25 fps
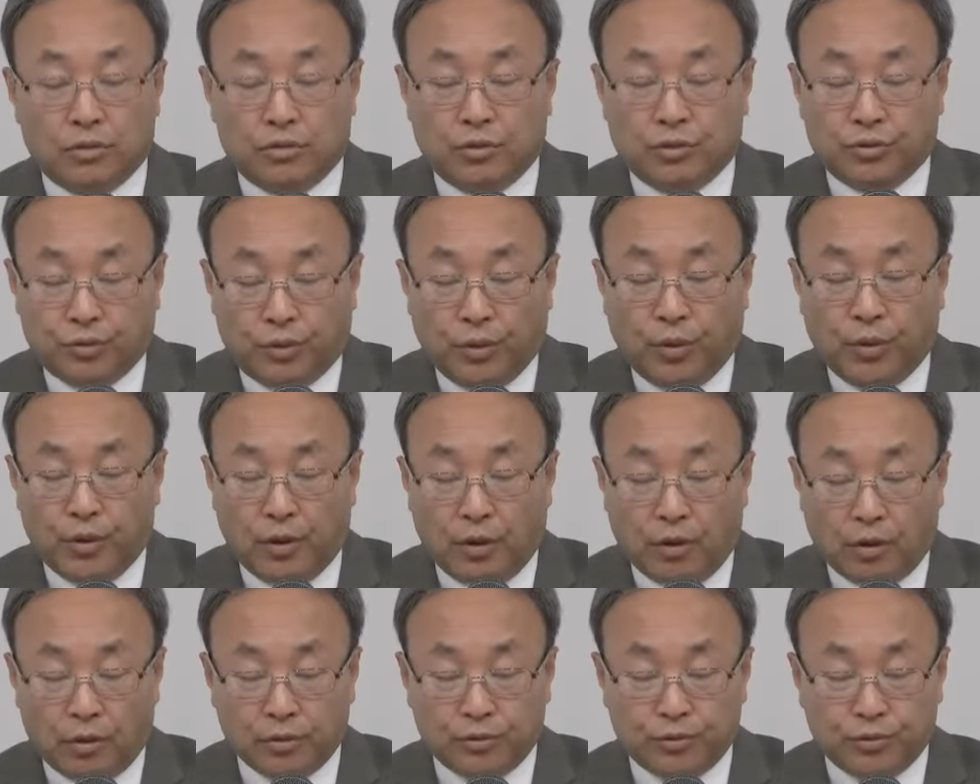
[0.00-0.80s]
주도
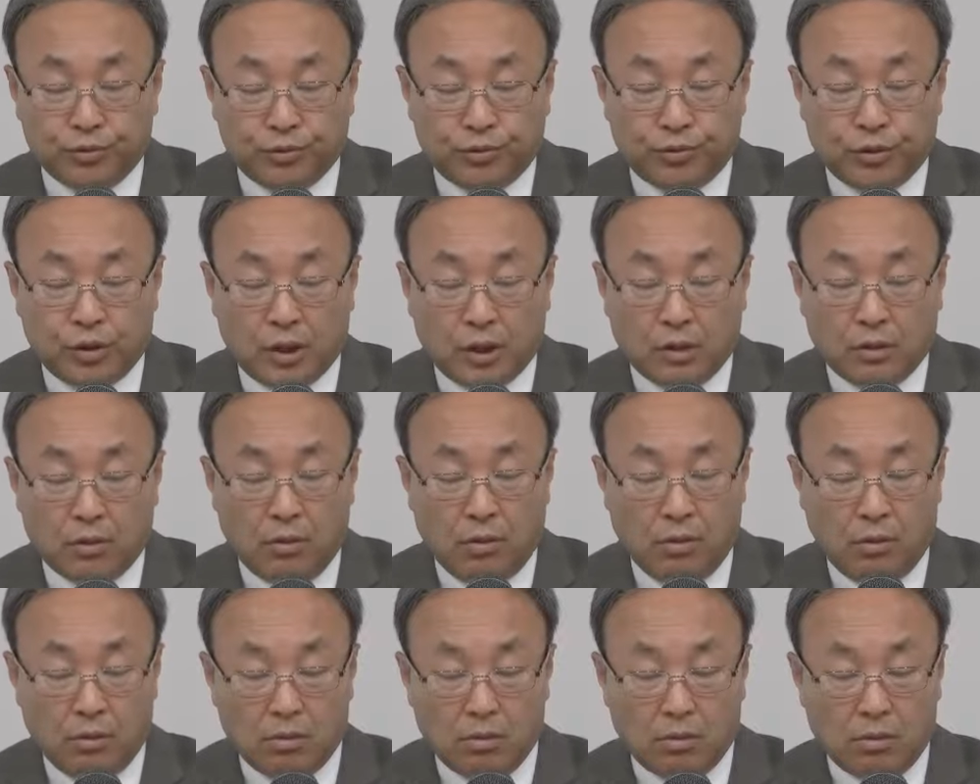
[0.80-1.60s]
여러 주들이
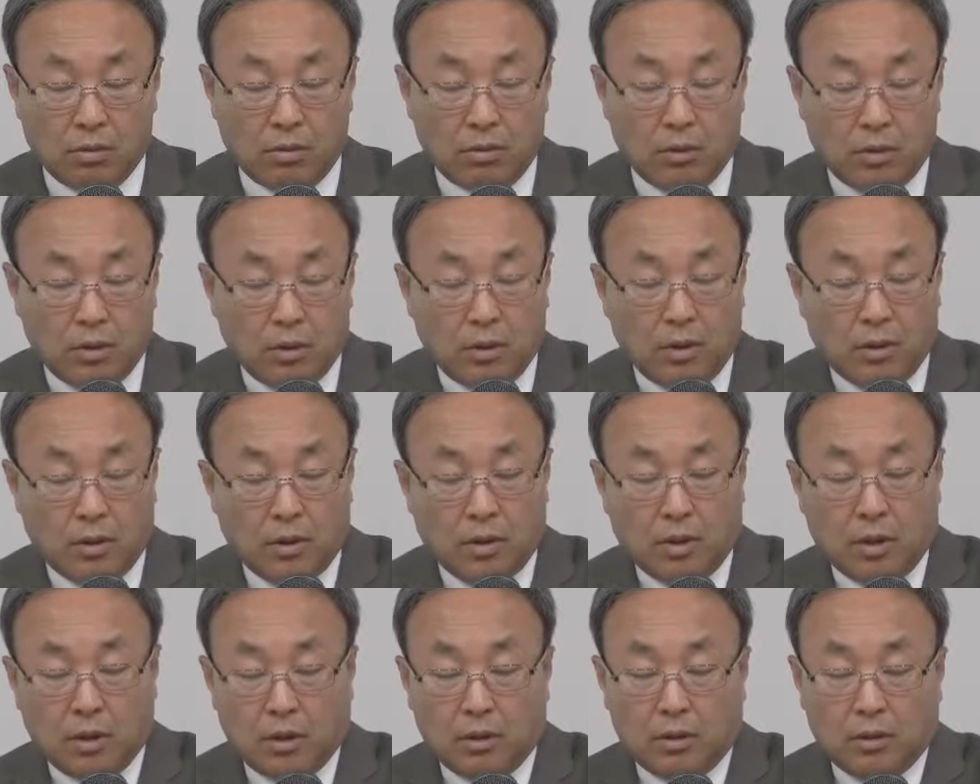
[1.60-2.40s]
있고
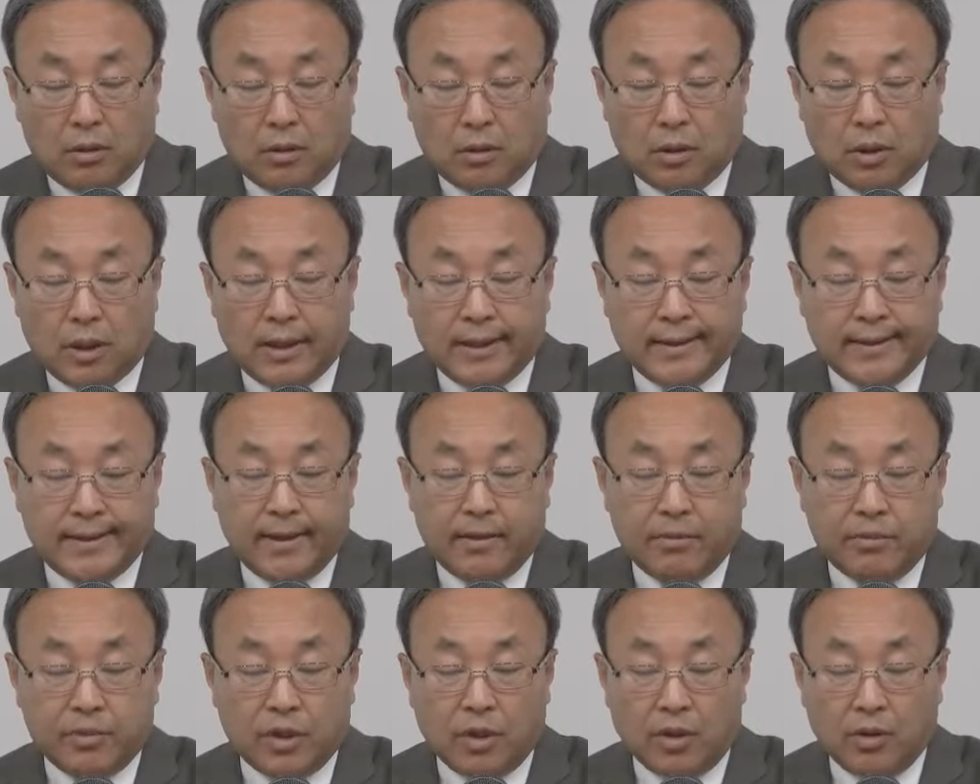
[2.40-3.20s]

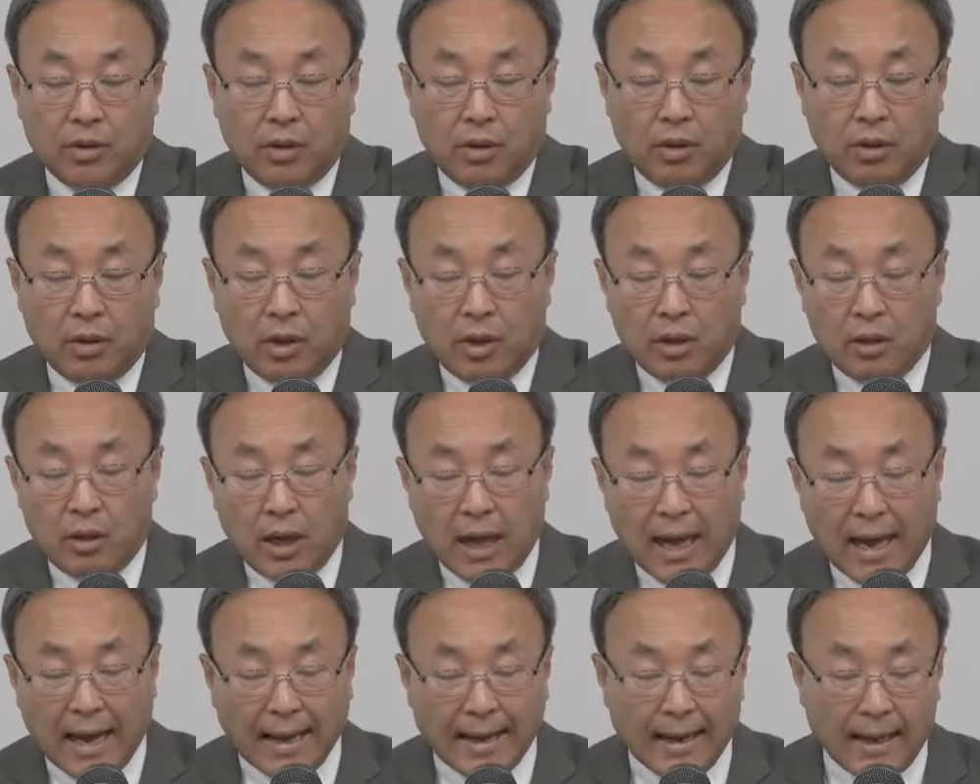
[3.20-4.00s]
킹게임
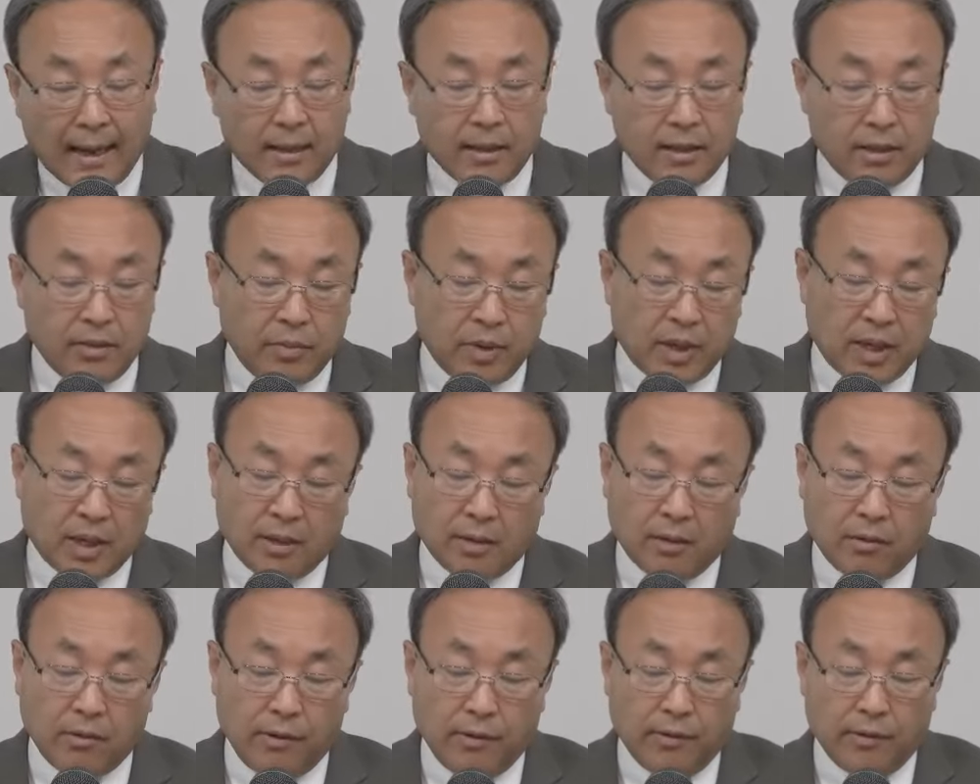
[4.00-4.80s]
성경에는
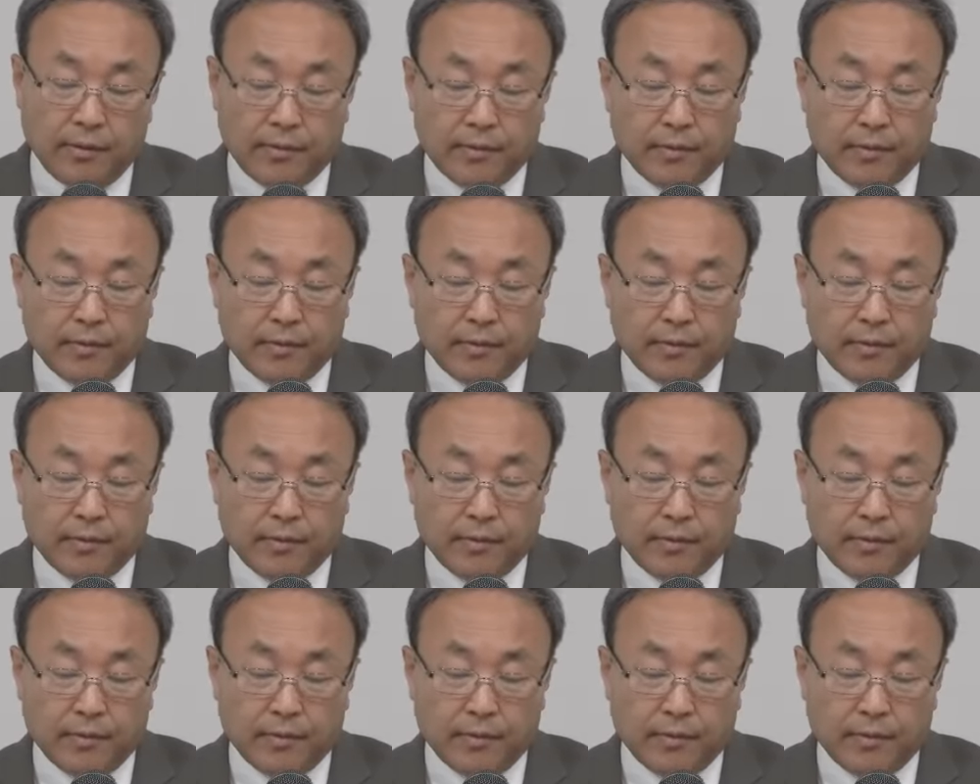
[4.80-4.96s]
하나님이라고요.